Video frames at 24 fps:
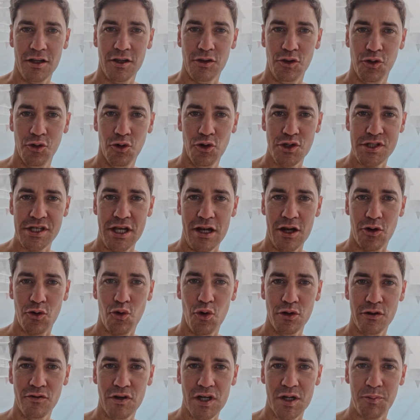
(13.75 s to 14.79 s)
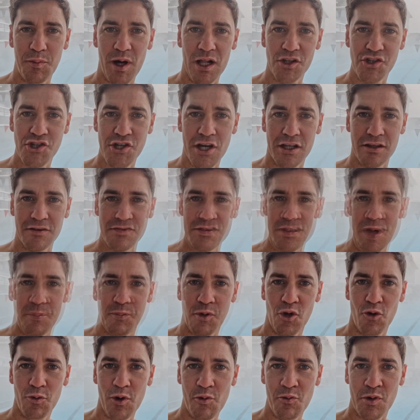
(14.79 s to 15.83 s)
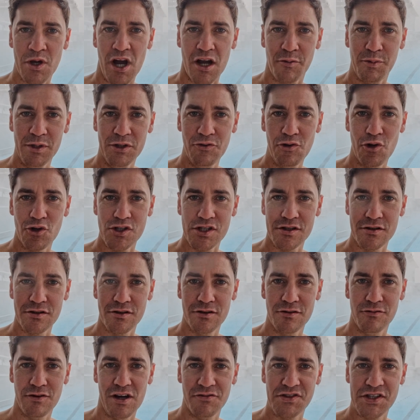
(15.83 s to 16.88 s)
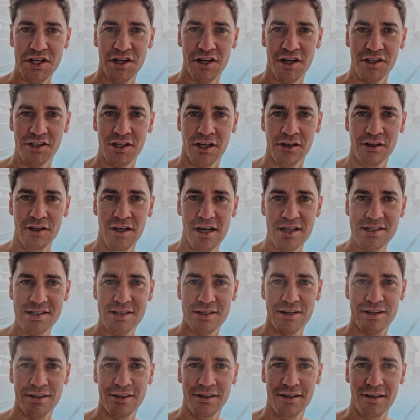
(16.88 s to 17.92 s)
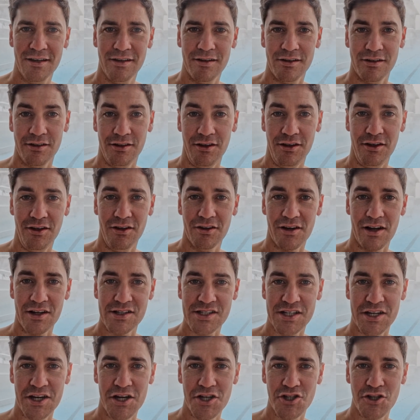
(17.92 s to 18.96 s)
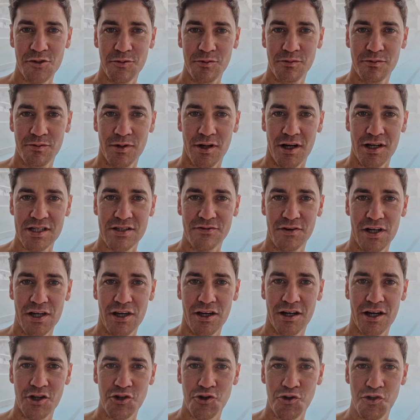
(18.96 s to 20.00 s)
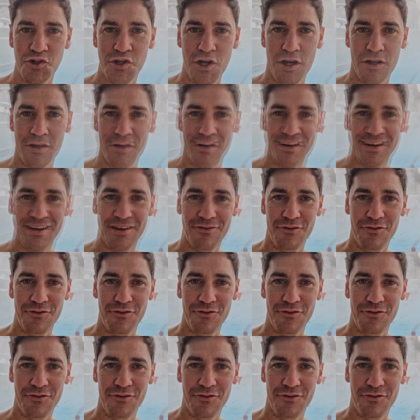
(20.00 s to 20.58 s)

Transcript: до силиконовых молчанов. Попробуем, как плывется во всех этих ластах и расскажем о своих ощущениях.